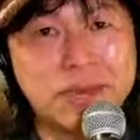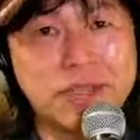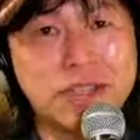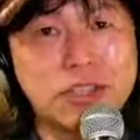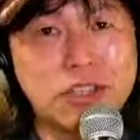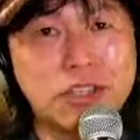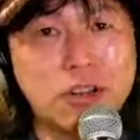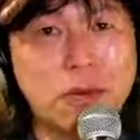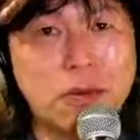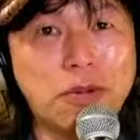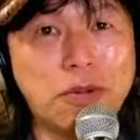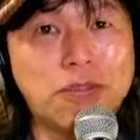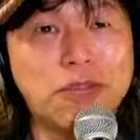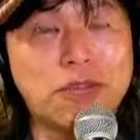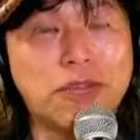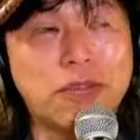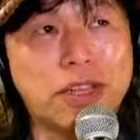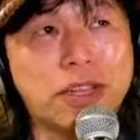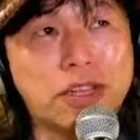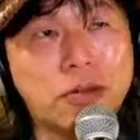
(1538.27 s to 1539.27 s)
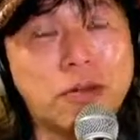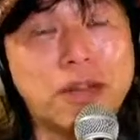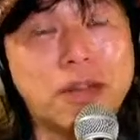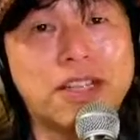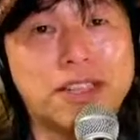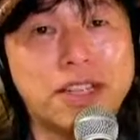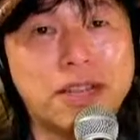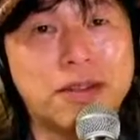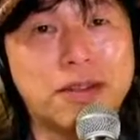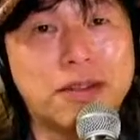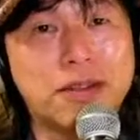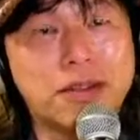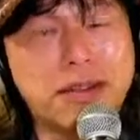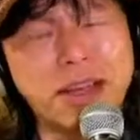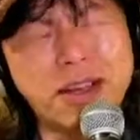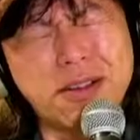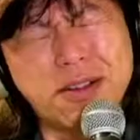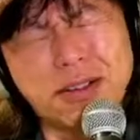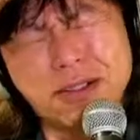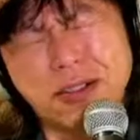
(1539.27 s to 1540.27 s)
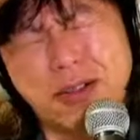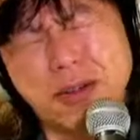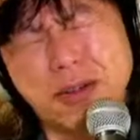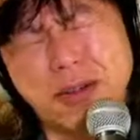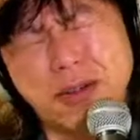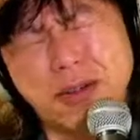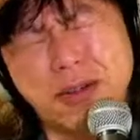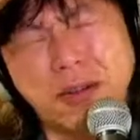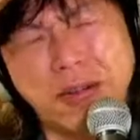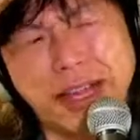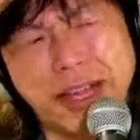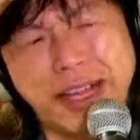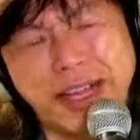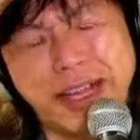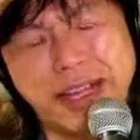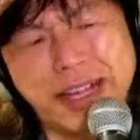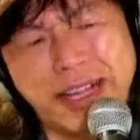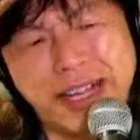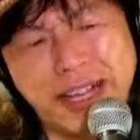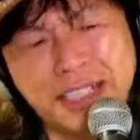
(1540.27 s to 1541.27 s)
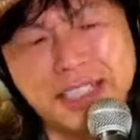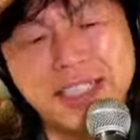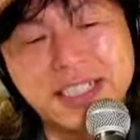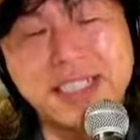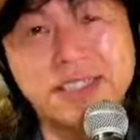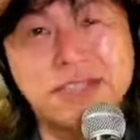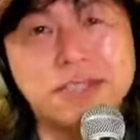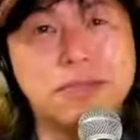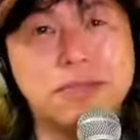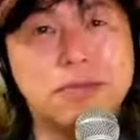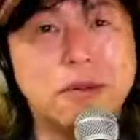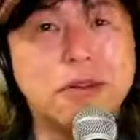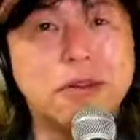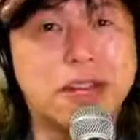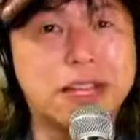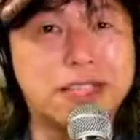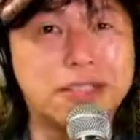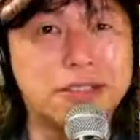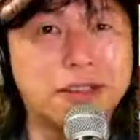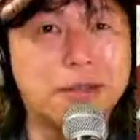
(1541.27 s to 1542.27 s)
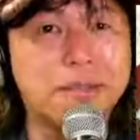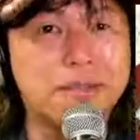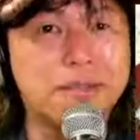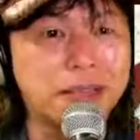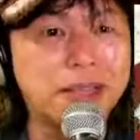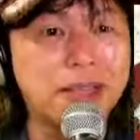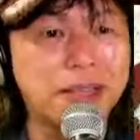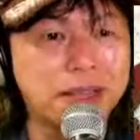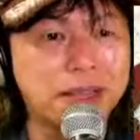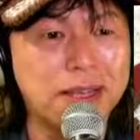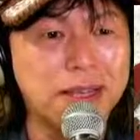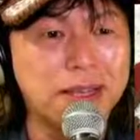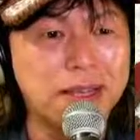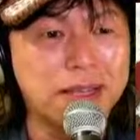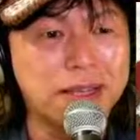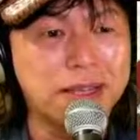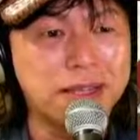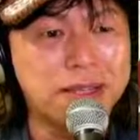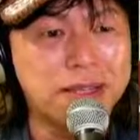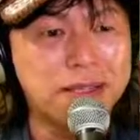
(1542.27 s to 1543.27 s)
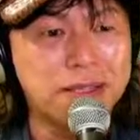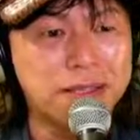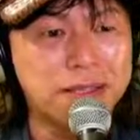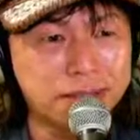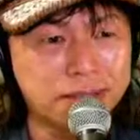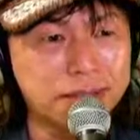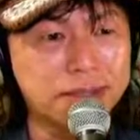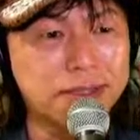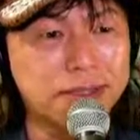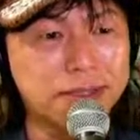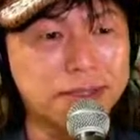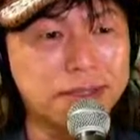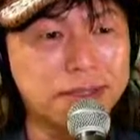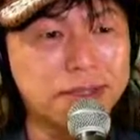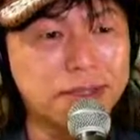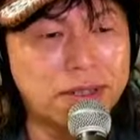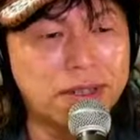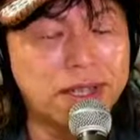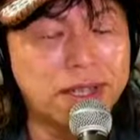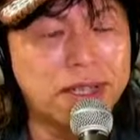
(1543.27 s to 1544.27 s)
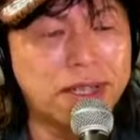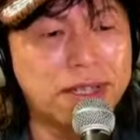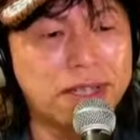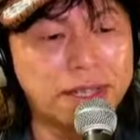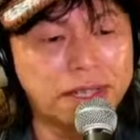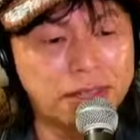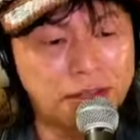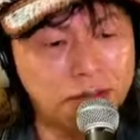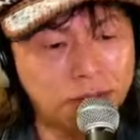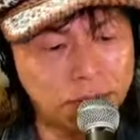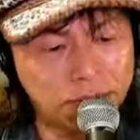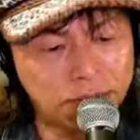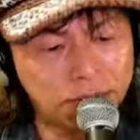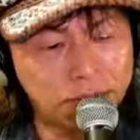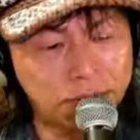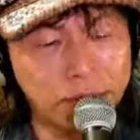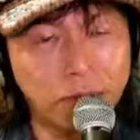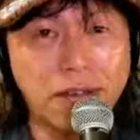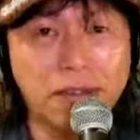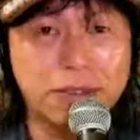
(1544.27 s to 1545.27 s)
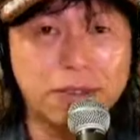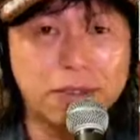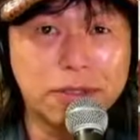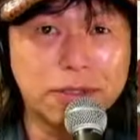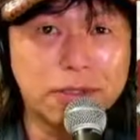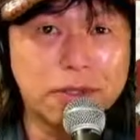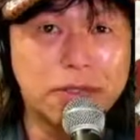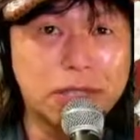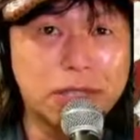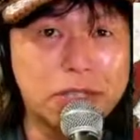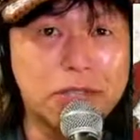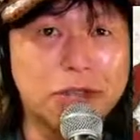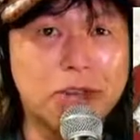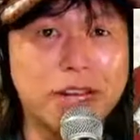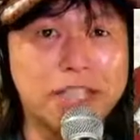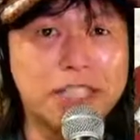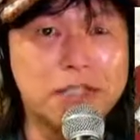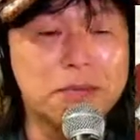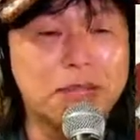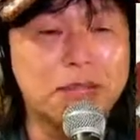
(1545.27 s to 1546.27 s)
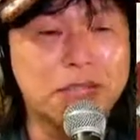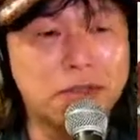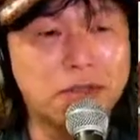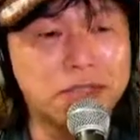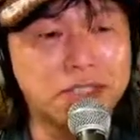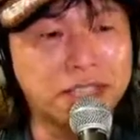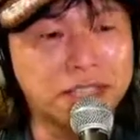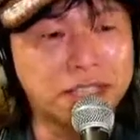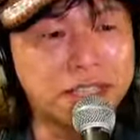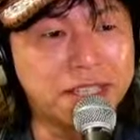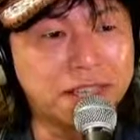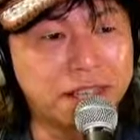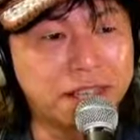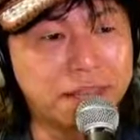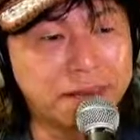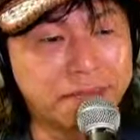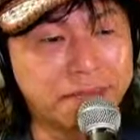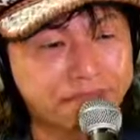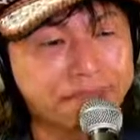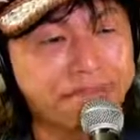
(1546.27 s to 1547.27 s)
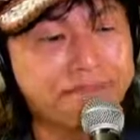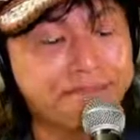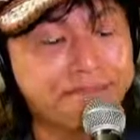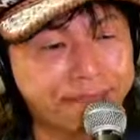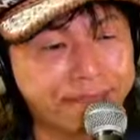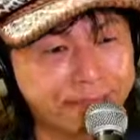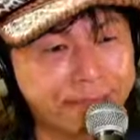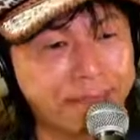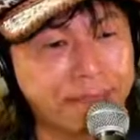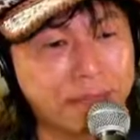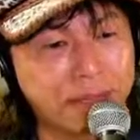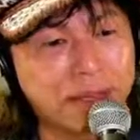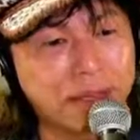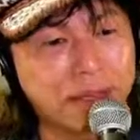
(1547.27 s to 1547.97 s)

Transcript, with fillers: そのボンドで止めたんですね結構そのボンドもねがっちりつくボンドなんですよ、うん、それでやっとようやく理想の厚みが当時はできてね、うん、